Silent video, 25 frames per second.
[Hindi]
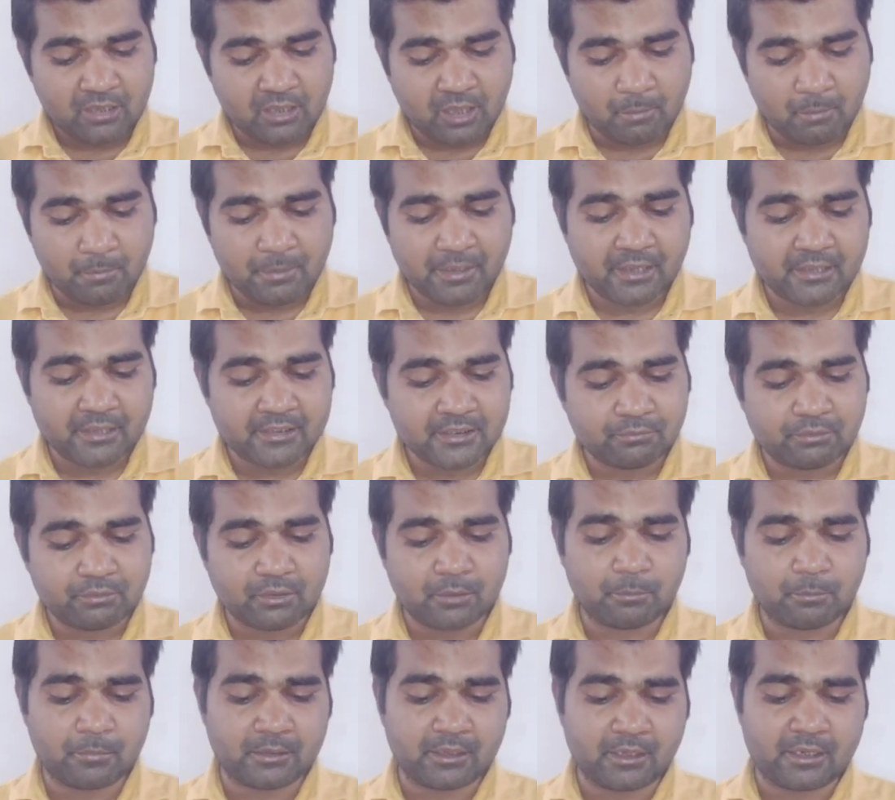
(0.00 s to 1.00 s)
हम एक ऐसी
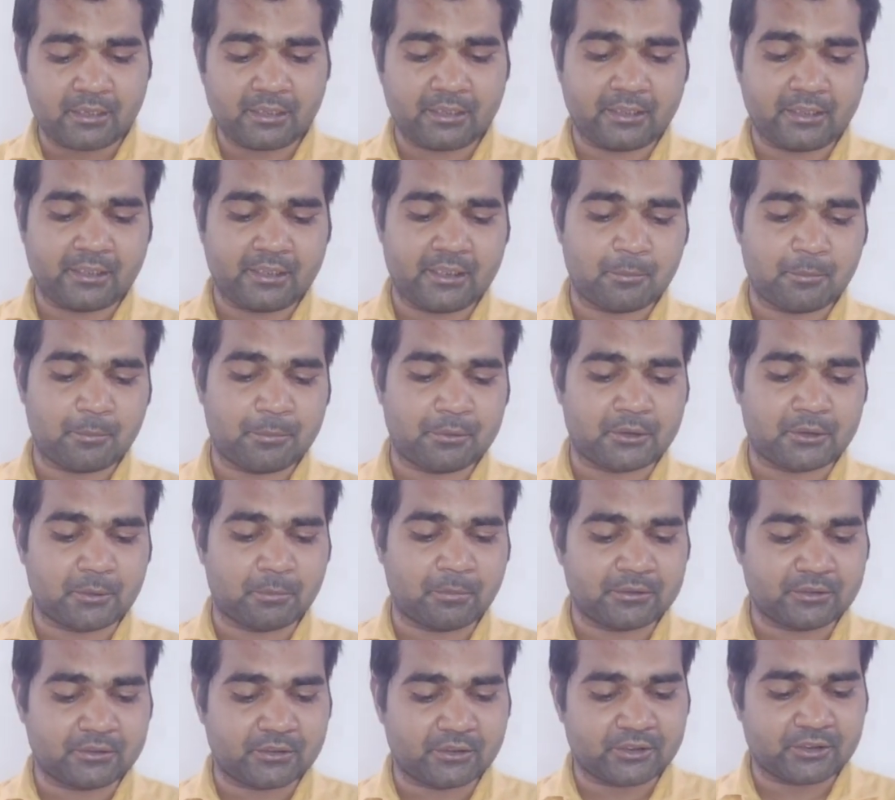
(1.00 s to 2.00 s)
फिल्म बनाने के लिए
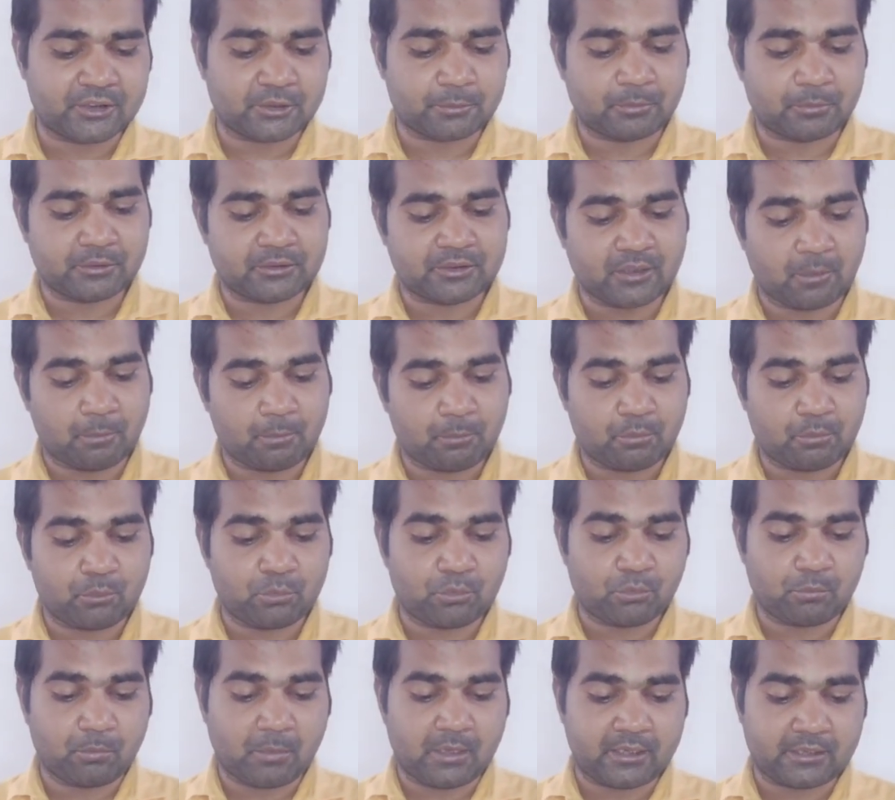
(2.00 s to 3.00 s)
प्रतिबद्ध हैं जिस पर
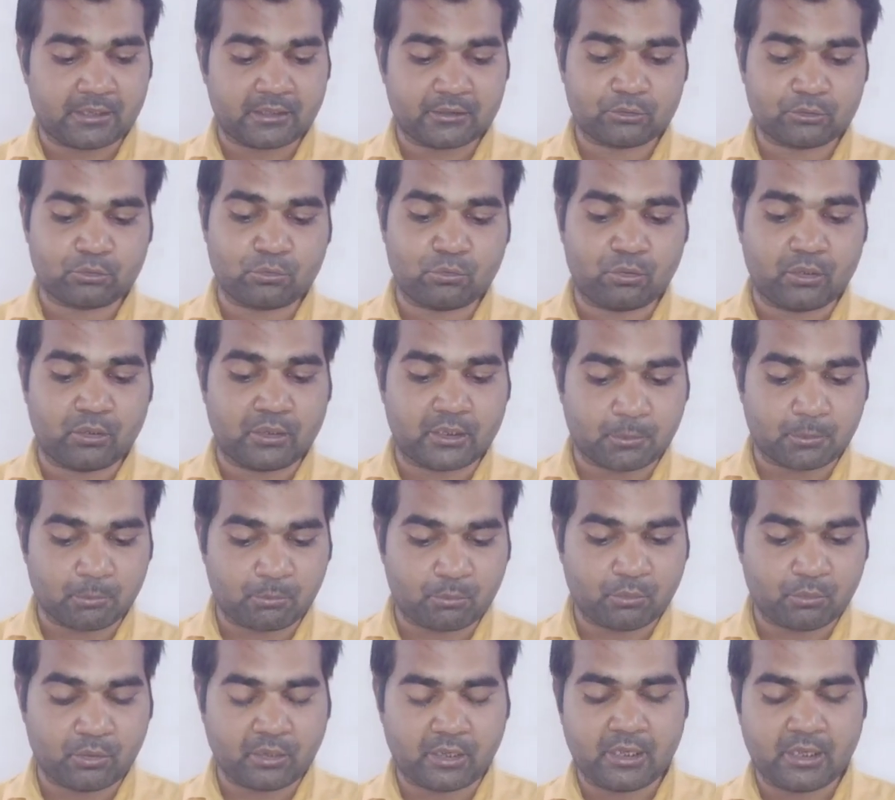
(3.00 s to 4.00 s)
संपूर्ण भारत को गर्व
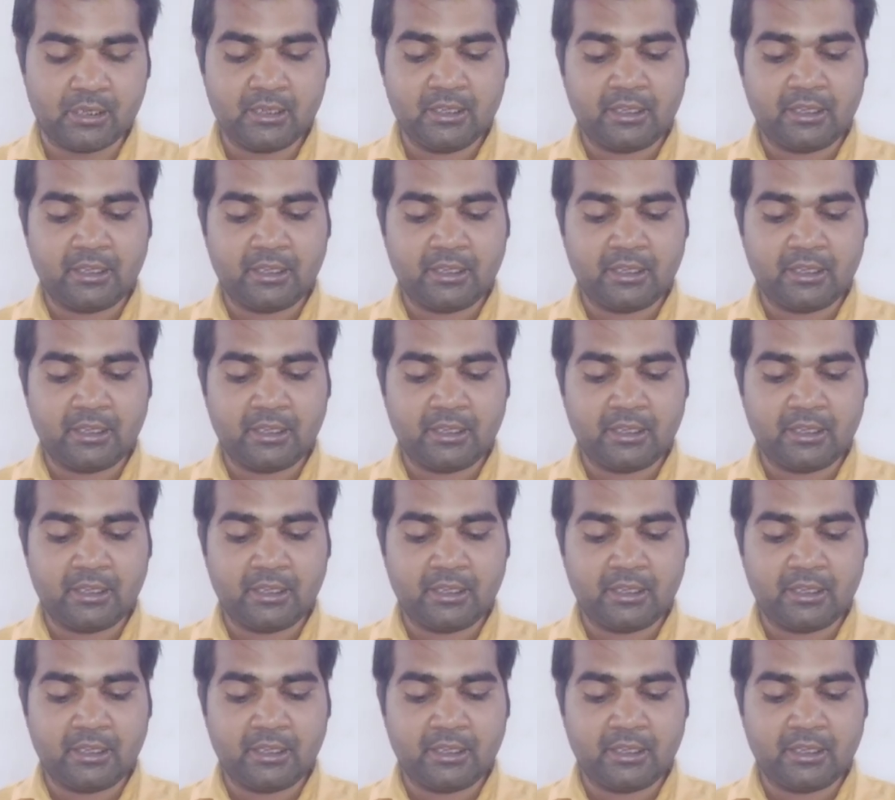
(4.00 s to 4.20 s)
होगा